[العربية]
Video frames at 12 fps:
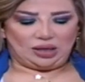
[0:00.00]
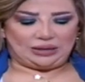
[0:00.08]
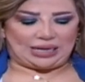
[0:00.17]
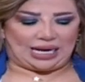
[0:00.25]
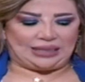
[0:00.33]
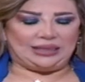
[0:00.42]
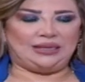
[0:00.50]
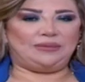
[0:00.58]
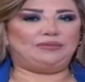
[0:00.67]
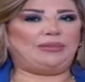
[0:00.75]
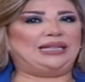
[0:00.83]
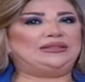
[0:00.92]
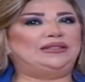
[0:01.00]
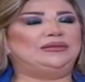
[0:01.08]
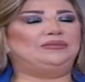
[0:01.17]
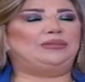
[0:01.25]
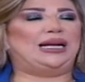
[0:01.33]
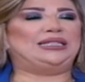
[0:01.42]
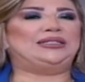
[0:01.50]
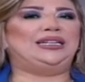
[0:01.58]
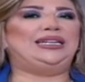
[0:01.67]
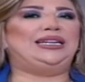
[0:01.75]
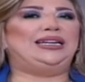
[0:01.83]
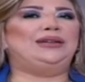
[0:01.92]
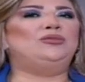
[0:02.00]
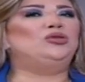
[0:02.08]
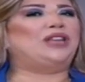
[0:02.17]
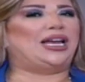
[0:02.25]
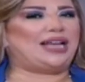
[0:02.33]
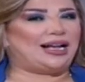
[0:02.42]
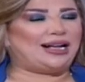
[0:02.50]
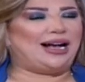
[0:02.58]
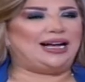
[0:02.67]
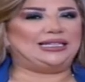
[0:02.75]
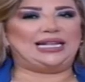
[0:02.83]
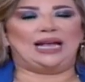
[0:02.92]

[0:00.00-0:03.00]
يعني بعض بعض المضايقات